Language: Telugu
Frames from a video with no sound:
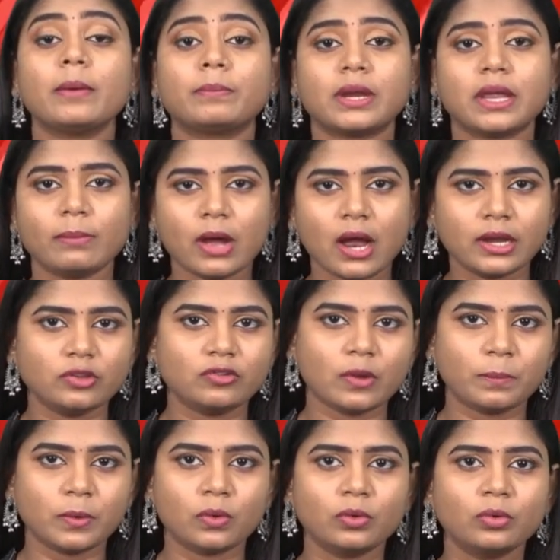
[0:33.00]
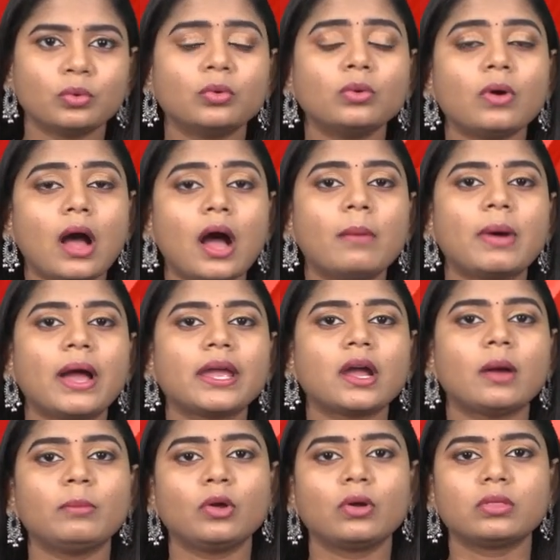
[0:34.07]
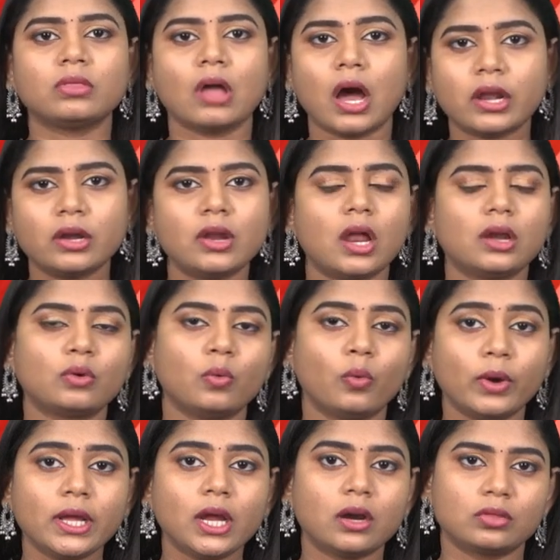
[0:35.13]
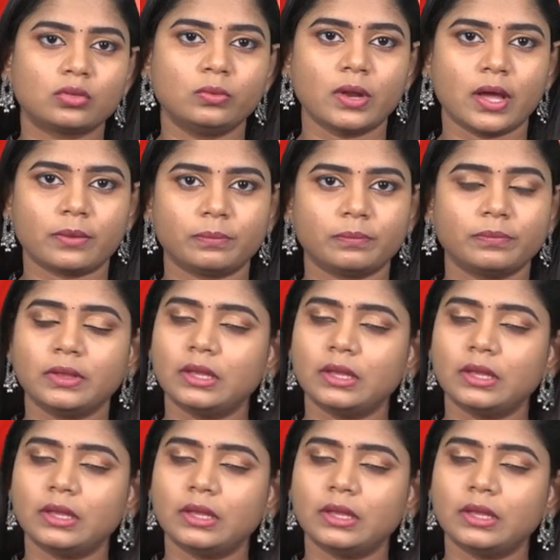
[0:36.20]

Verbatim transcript: ప్రేమ అని చెప్పుకుంటూ ఆ మైకంలో దారుణాలకు ఒడిగడుతున్నారు